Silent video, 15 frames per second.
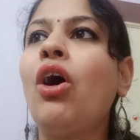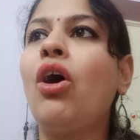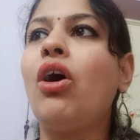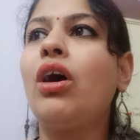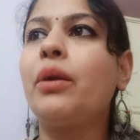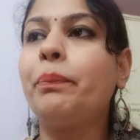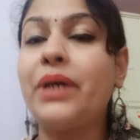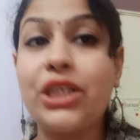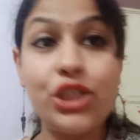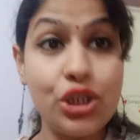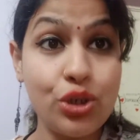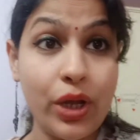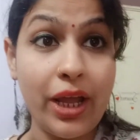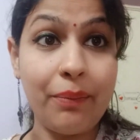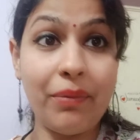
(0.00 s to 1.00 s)
और बच्चे
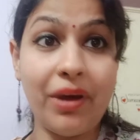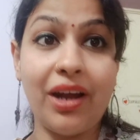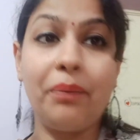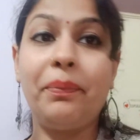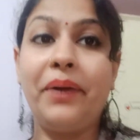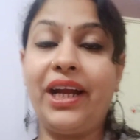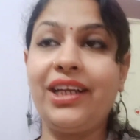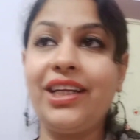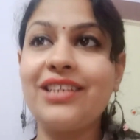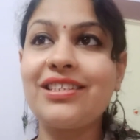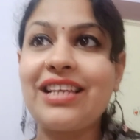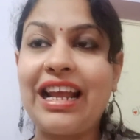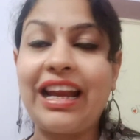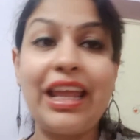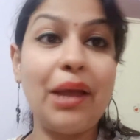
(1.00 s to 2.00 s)
जो है बाहर प्रैक्टिस
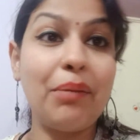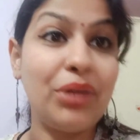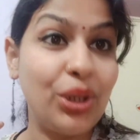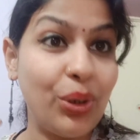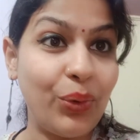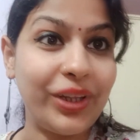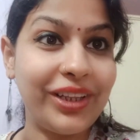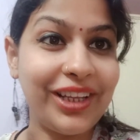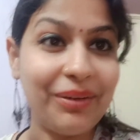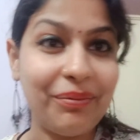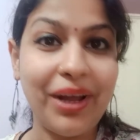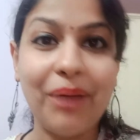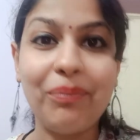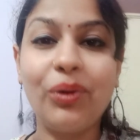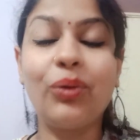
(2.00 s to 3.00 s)
कर रहे हैं अभी थोड़ी देर में
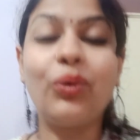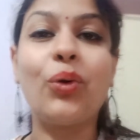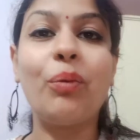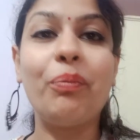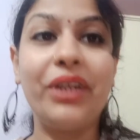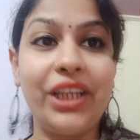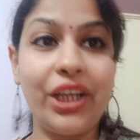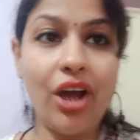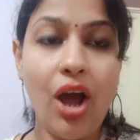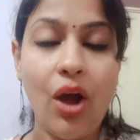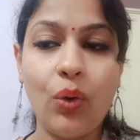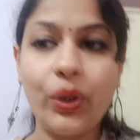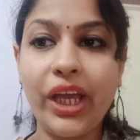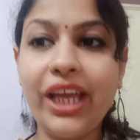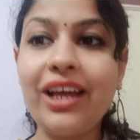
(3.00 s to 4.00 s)
आप लोगों को मैं
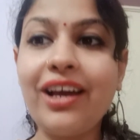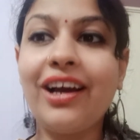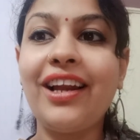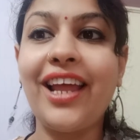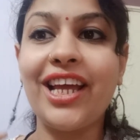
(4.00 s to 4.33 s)
दिखाऊंगी कल